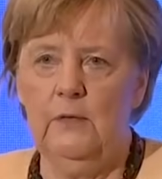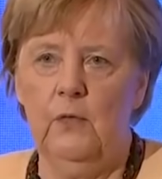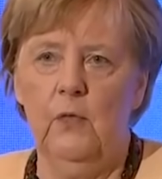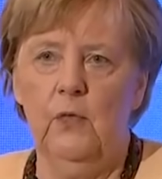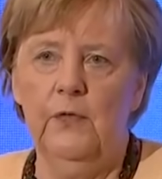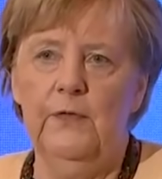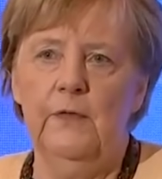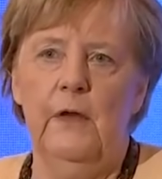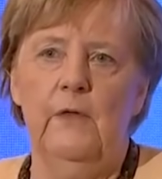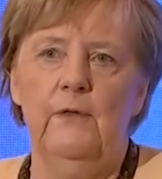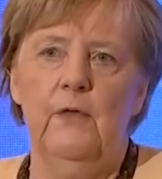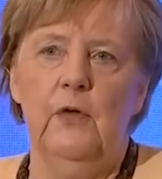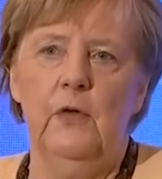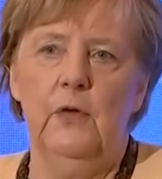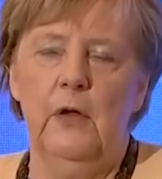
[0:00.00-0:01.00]
so großen
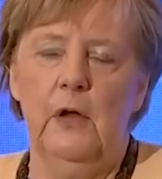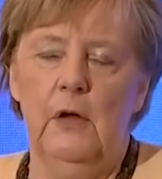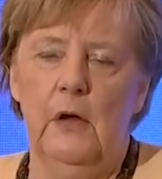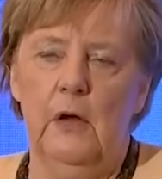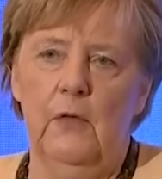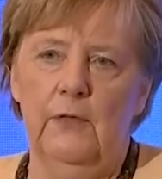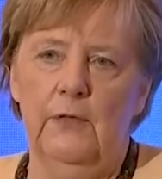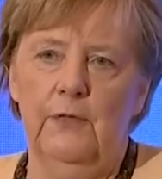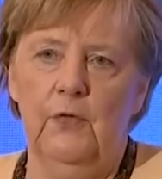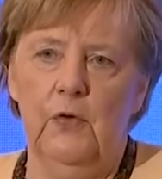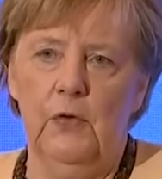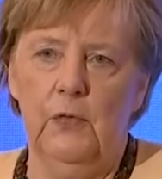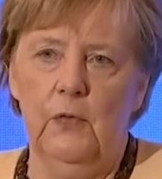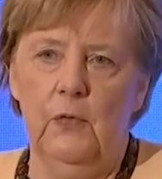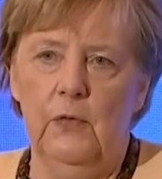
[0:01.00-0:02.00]

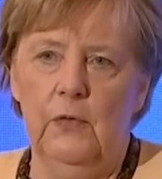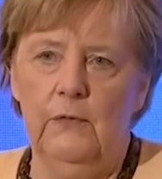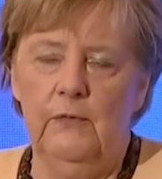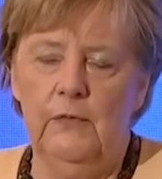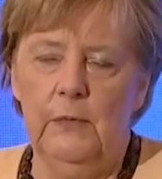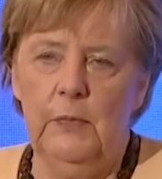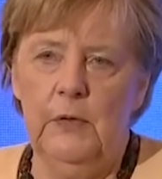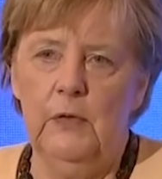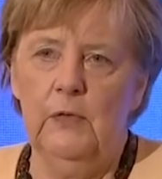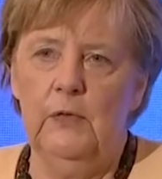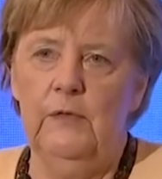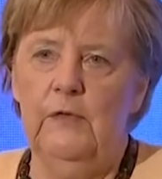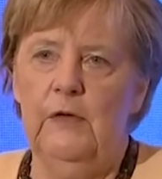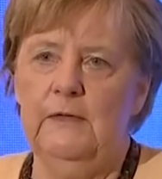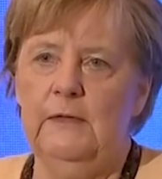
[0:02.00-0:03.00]
Herausforderungen wie
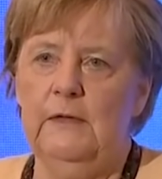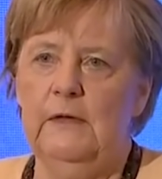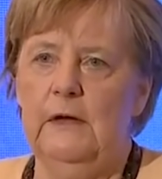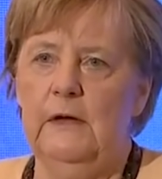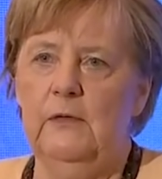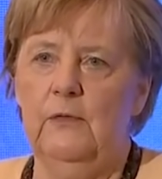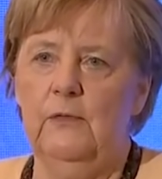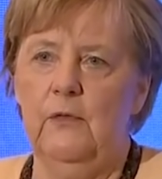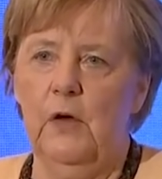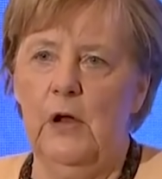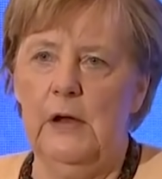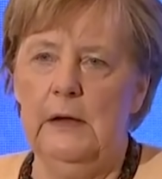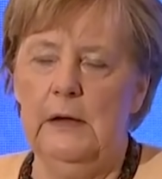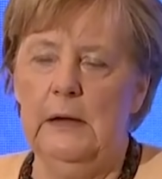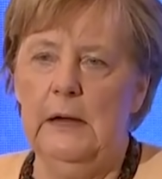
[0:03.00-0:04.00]
Biodiversität und vor
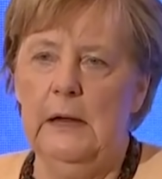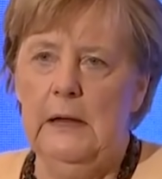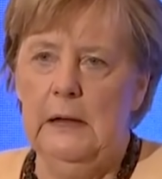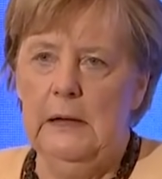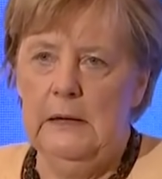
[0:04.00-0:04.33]
allen Dingen